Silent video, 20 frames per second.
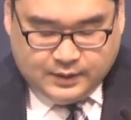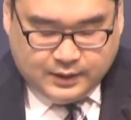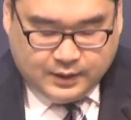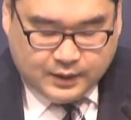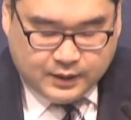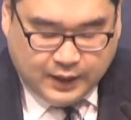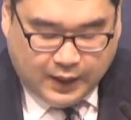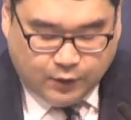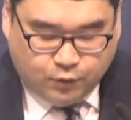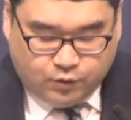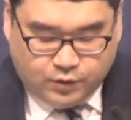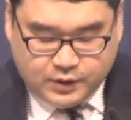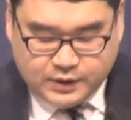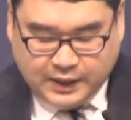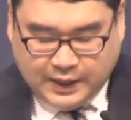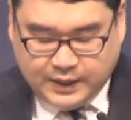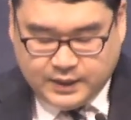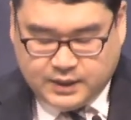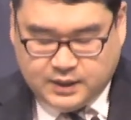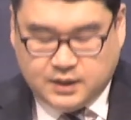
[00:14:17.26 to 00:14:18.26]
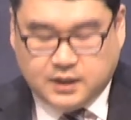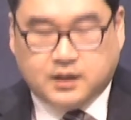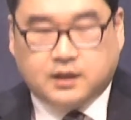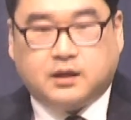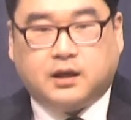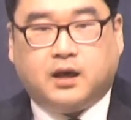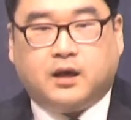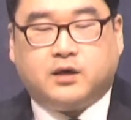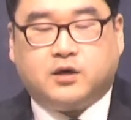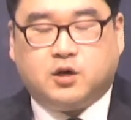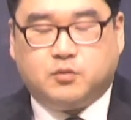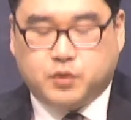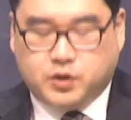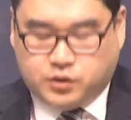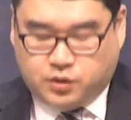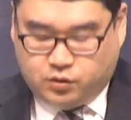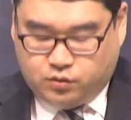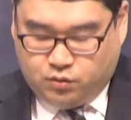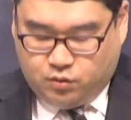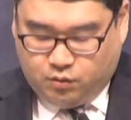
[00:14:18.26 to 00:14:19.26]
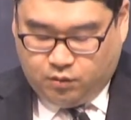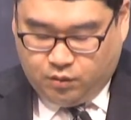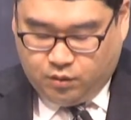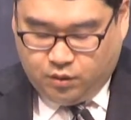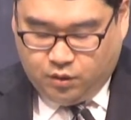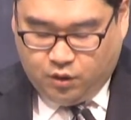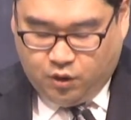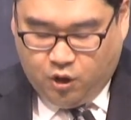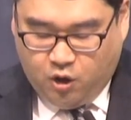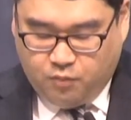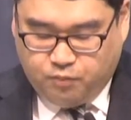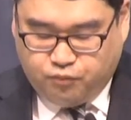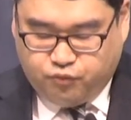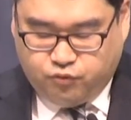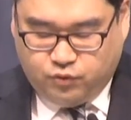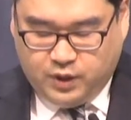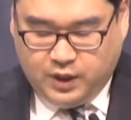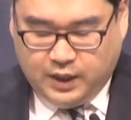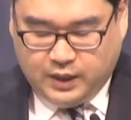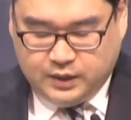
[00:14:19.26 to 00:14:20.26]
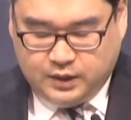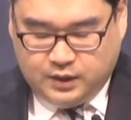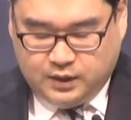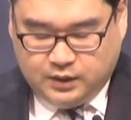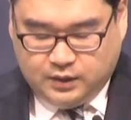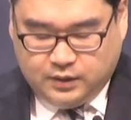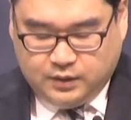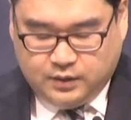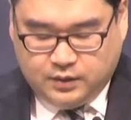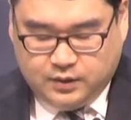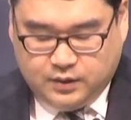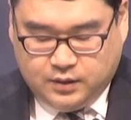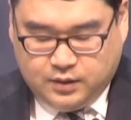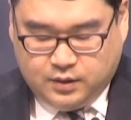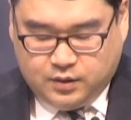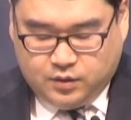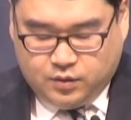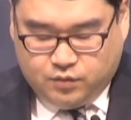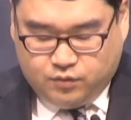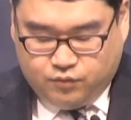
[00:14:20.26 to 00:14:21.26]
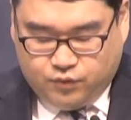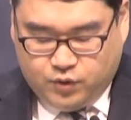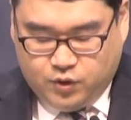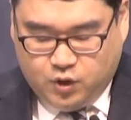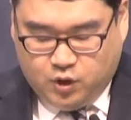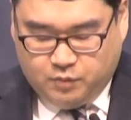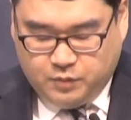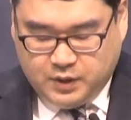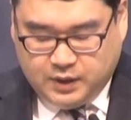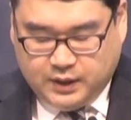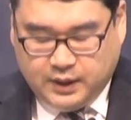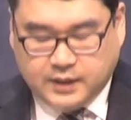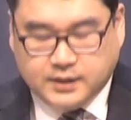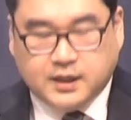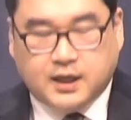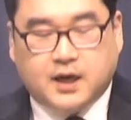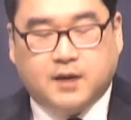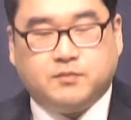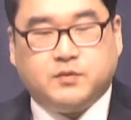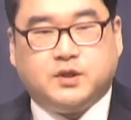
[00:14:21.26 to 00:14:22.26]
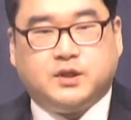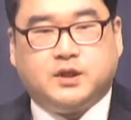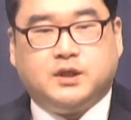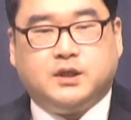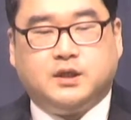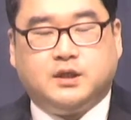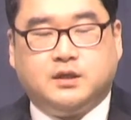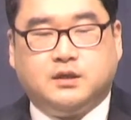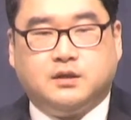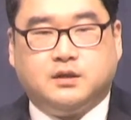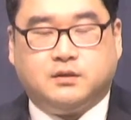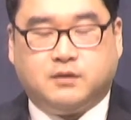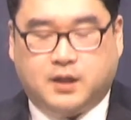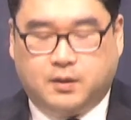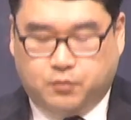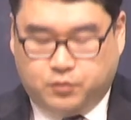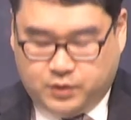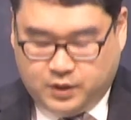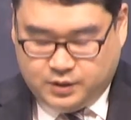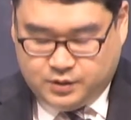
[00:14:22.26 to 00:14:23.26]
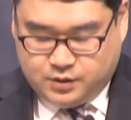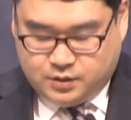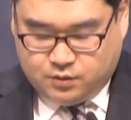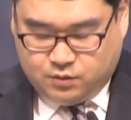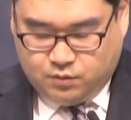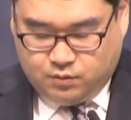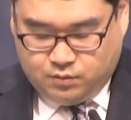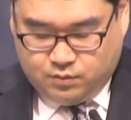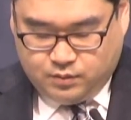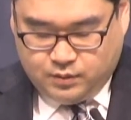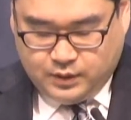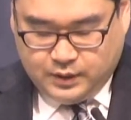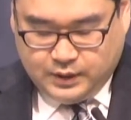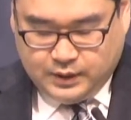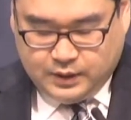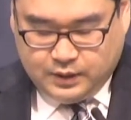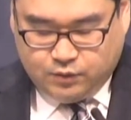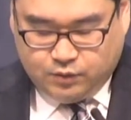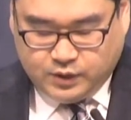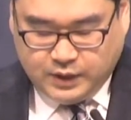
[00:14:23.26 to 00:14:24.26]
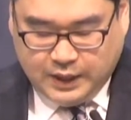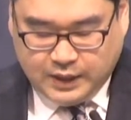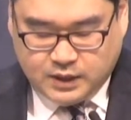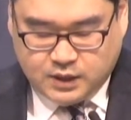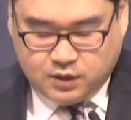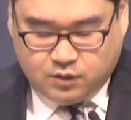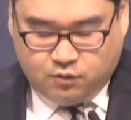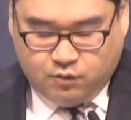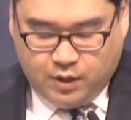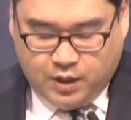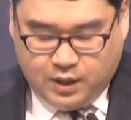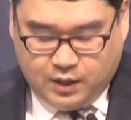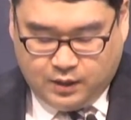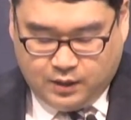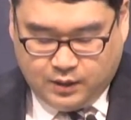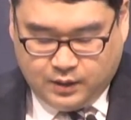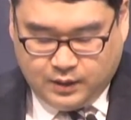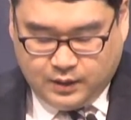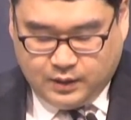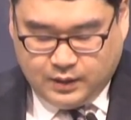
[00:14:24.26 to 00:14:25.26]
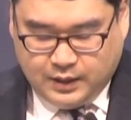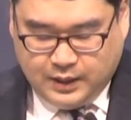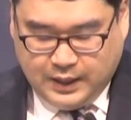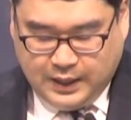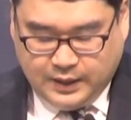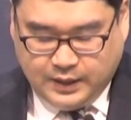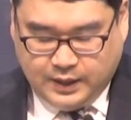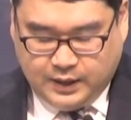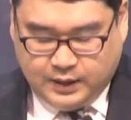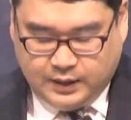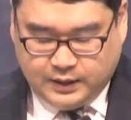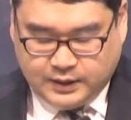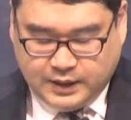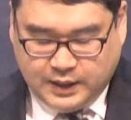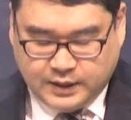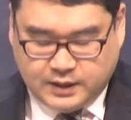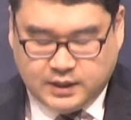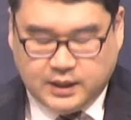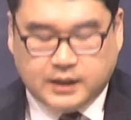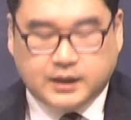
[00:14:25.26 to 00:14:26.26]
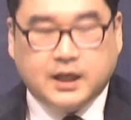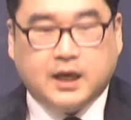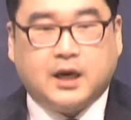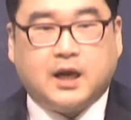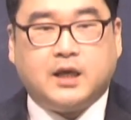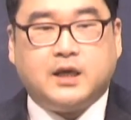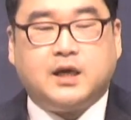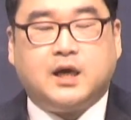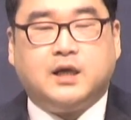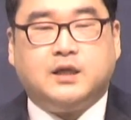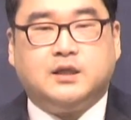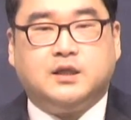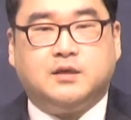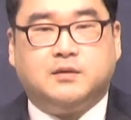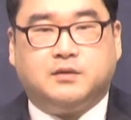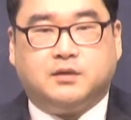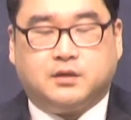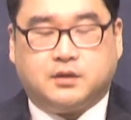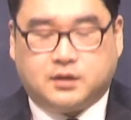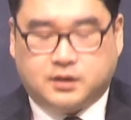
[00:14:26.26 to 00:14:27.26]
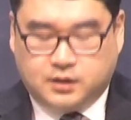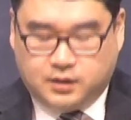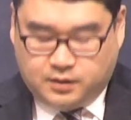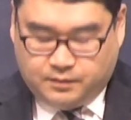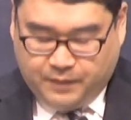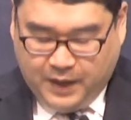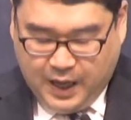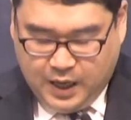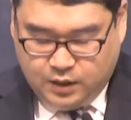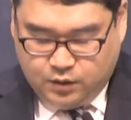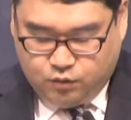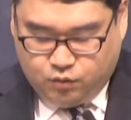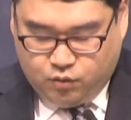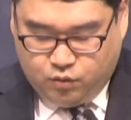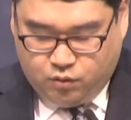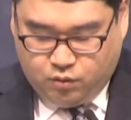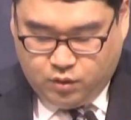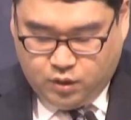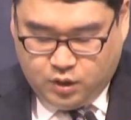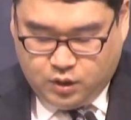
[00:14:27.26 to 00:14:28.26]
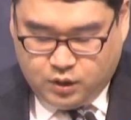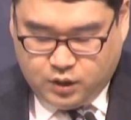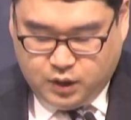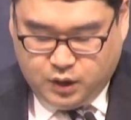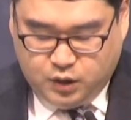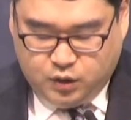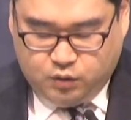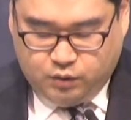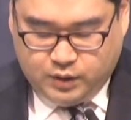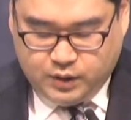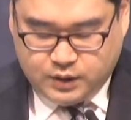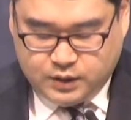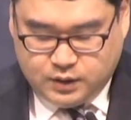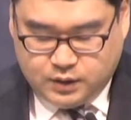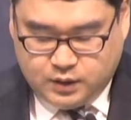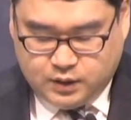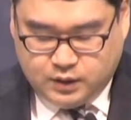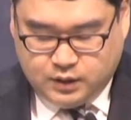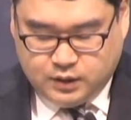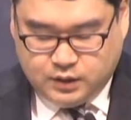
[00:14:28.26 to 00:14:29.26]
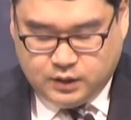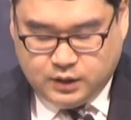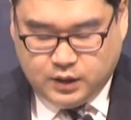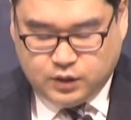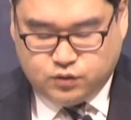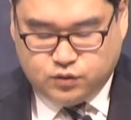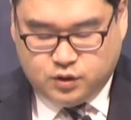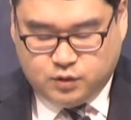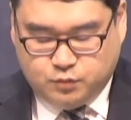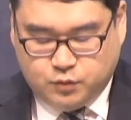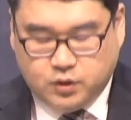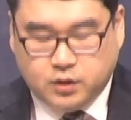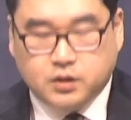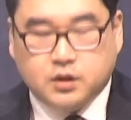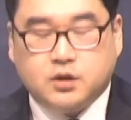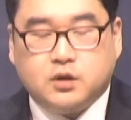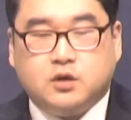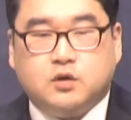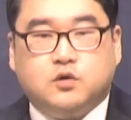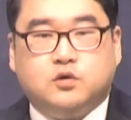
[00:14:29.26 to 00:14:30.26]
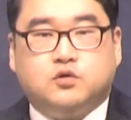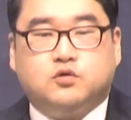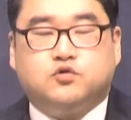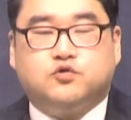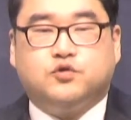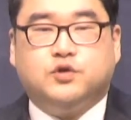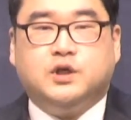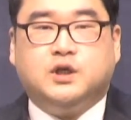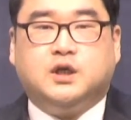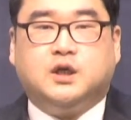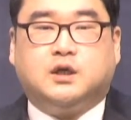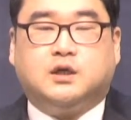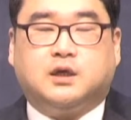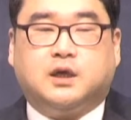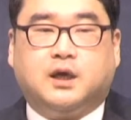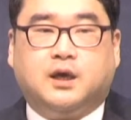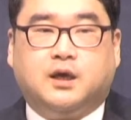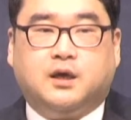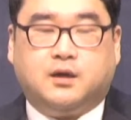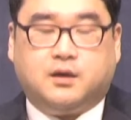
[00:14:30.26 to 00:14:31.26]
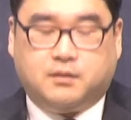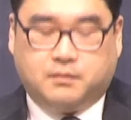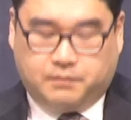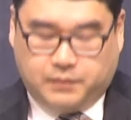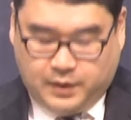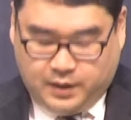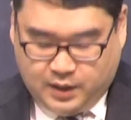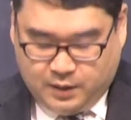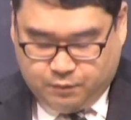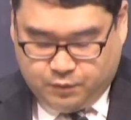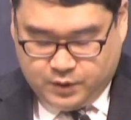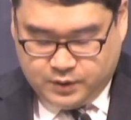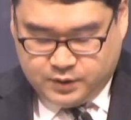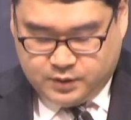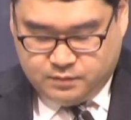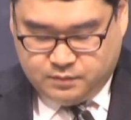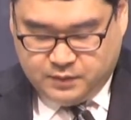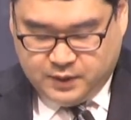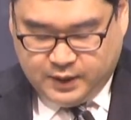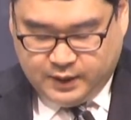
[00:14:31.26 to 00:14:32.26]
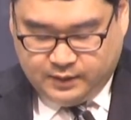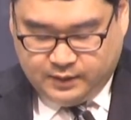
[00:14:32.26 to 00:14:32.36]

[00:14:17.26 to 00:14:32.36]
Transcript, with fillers: 야이로는 자신 있게 그러면서도 허풍이 아닌 위험 있게 사람들을 내보내시고 또 자신과 아내를 자신의 딸아이가 있는 그 방으로 인도하시는 예수님을 주의 깊게 바라보았습니다.